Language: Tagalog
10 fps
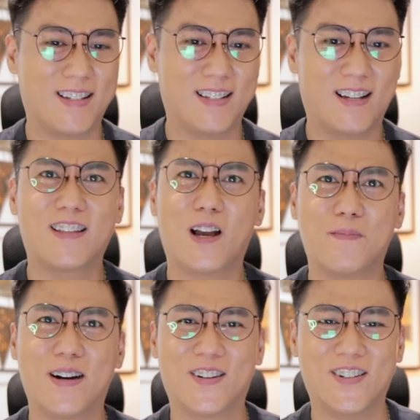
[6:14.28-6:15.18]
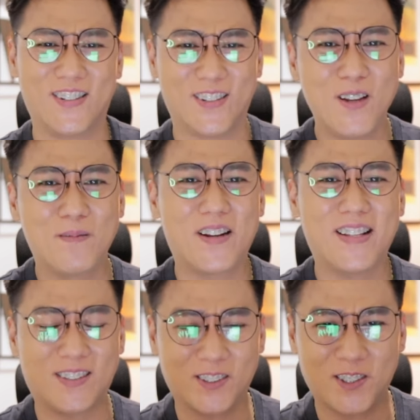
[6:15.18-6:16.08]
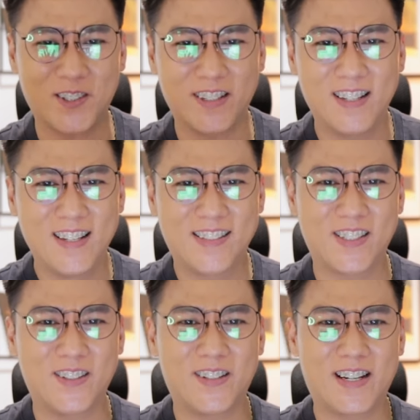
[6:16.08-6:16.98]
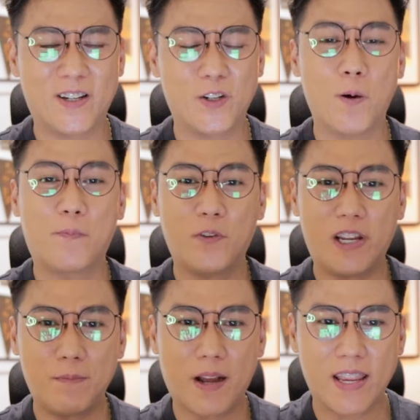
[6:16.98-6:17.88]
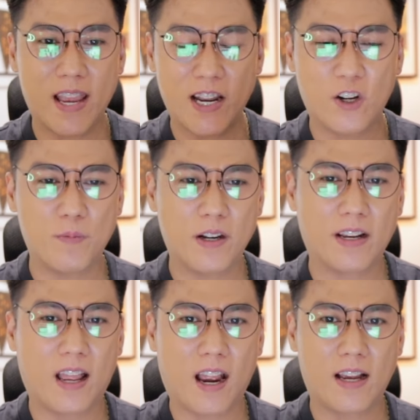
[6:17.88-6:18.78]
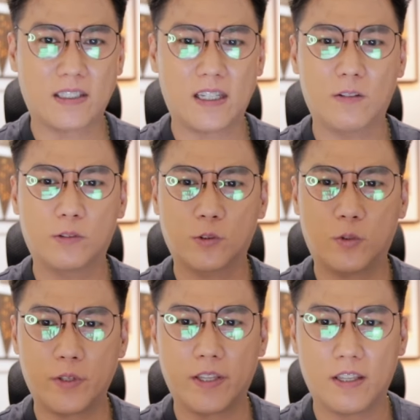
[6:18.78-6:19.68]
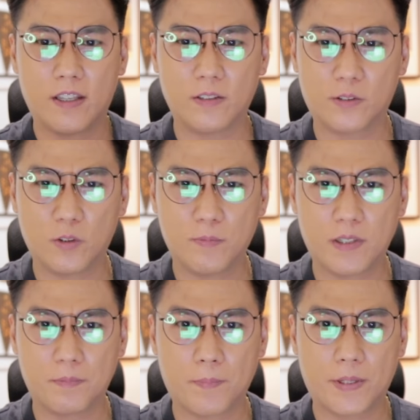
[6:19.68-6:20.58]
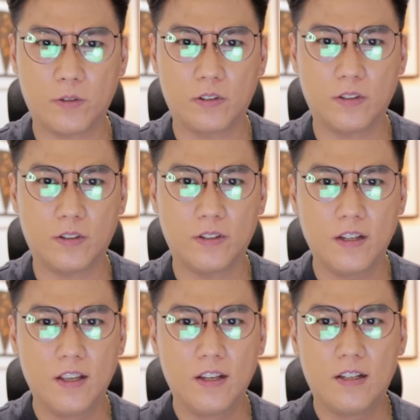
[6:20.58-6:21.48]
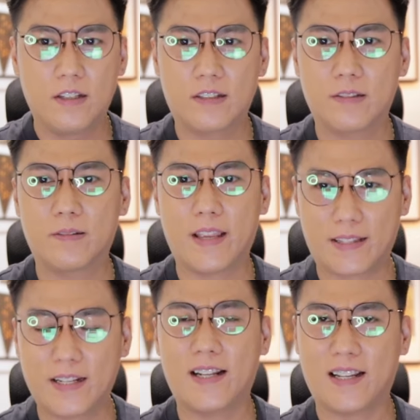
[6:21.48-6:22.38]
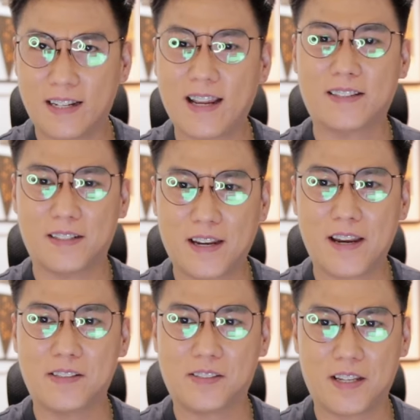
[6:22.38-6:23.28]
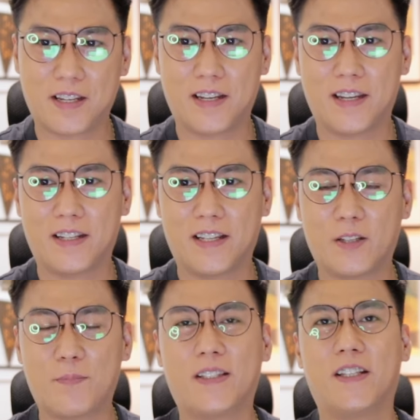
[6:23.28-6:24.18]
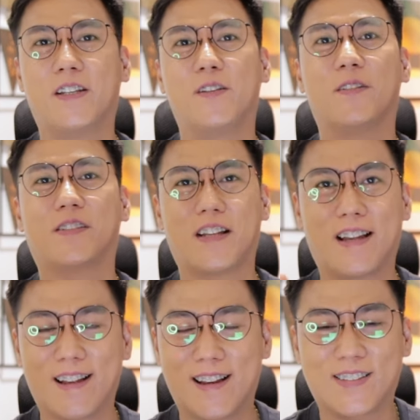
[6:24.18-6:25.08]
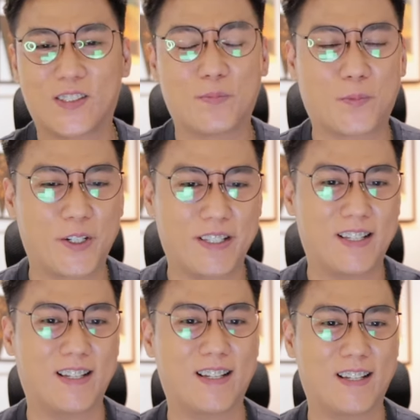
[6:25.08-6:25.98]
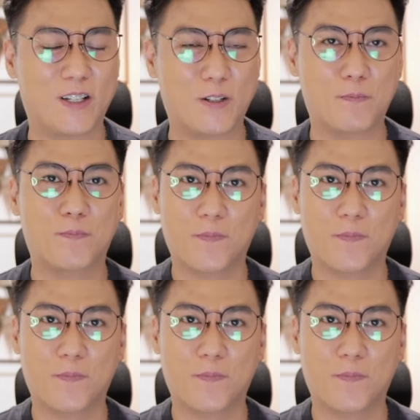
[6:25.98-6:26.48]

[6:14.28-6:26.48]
Ah, niyabang ko, no? Pero hindi, totoo. So, ayun, hopefully makayanan ko mag-react kasi gusto ko eh. Gusto kong mapanood to. So, yeah, tingnan na lang natin guys and uh, depende rin yun sa, sa support ng uh,